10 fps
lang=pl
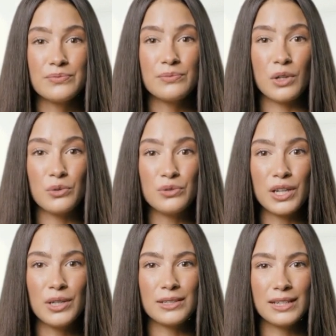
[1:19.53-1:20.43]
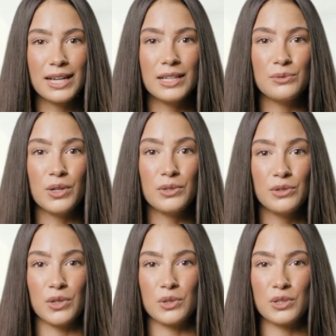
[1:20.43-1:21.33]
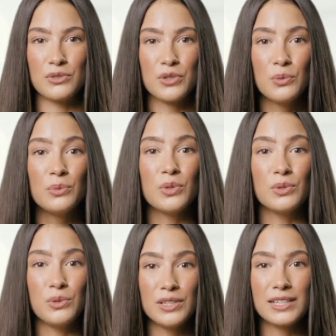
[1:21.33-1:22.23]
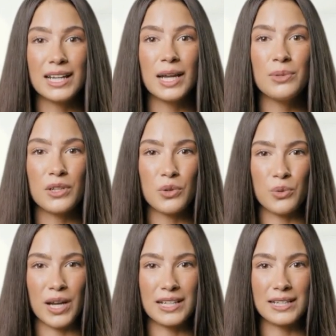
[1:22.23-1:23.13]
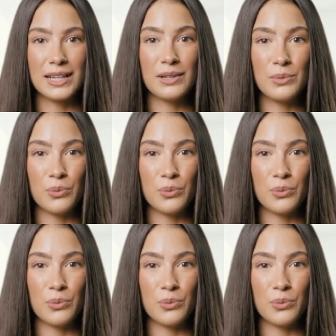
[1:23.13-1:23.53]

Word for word: Porównując ceny swoich produktów lub usług z cenami konkurencji,